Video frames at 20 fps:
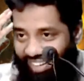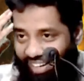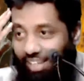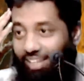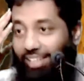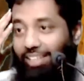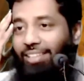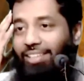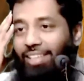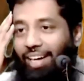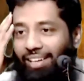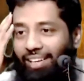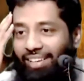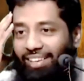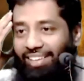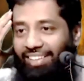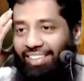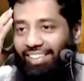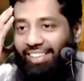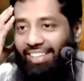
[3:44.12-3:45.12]
எனக்கு தான்
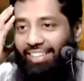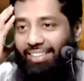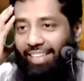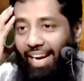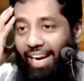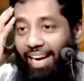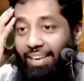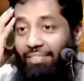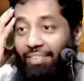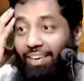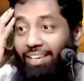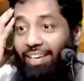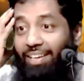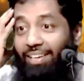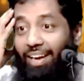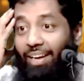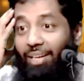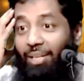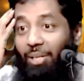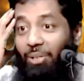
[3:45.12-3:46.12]

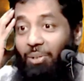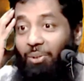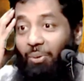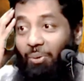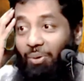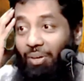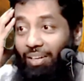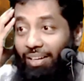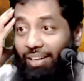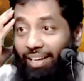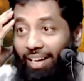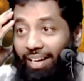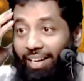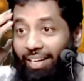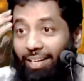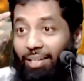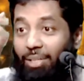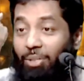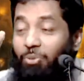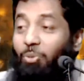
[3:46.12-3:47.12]
தலைவலியில் நான் இருந்து
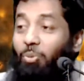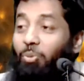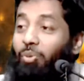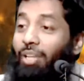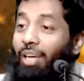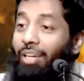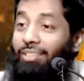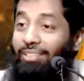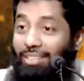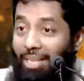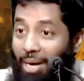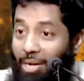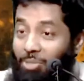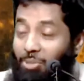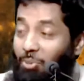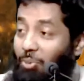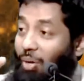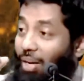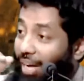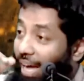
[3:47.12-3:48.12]
கொண்டிருக்கிறேன் ரசூல்லா
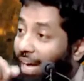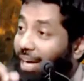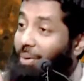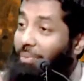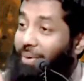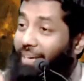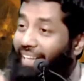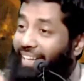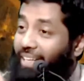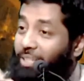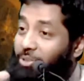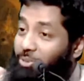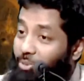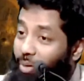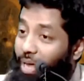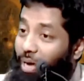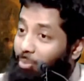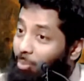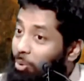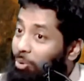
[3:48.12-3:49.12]
இஸ்லாம் சொன்னார் காரணம் என்ன
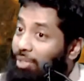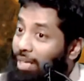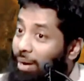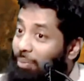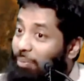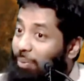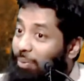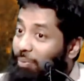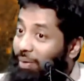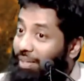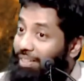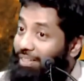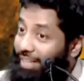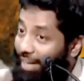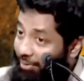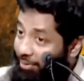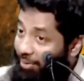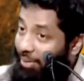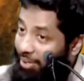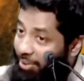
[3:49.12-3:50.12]
ரசூல்லா மௌத்தா போகிறது
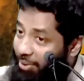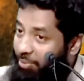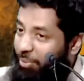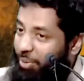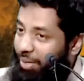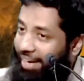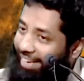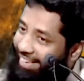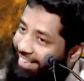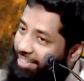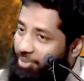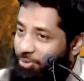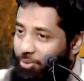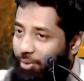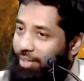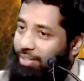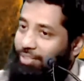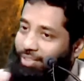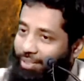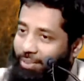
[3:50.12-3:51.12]
அவங்களுக்கு முன்னாலே
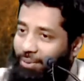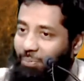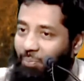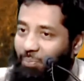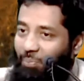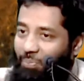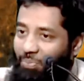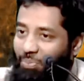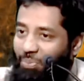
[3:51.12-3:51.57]
ரசூலாங்களுக்கு தெரியும்